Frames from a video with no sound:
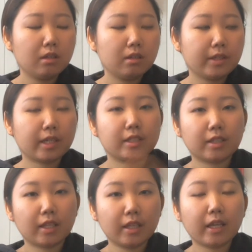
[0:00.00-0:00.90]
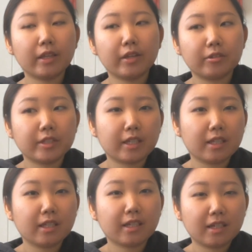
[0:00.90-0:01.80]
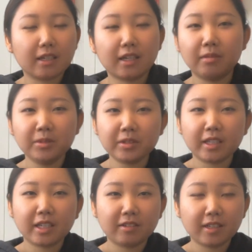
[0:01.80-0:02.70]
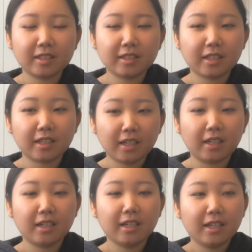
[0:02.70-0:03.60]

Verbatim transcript: なんか付け根が2個しかないから髪の毛乾かしながら